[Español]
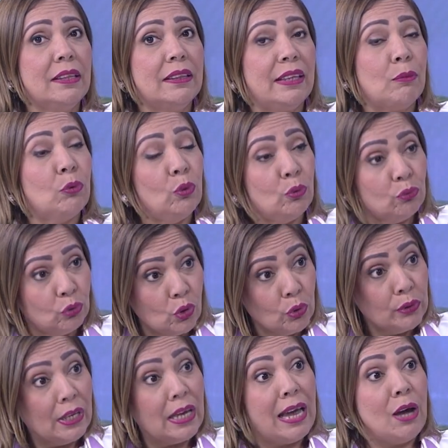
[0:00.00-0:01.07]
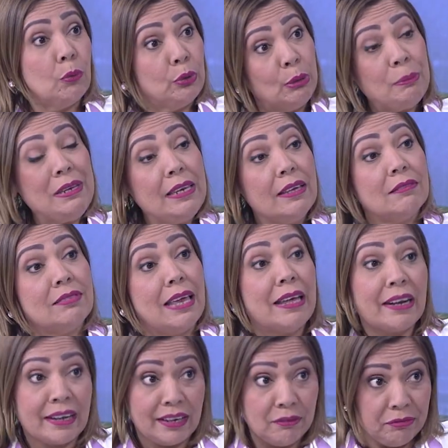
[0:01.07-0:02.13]
evoluciona a una epilepsia
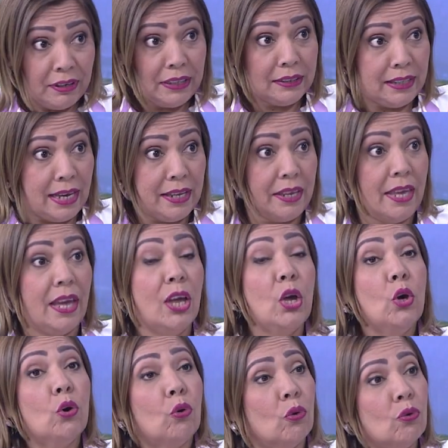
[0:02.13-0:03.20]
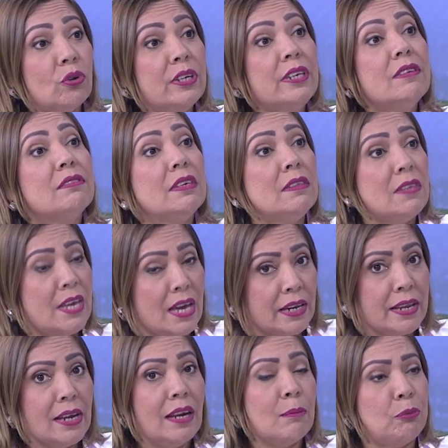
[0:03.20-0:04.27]
refractaria con crisis
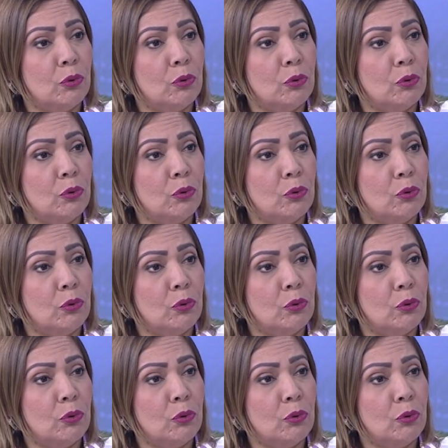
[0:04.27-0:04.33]
diaria, la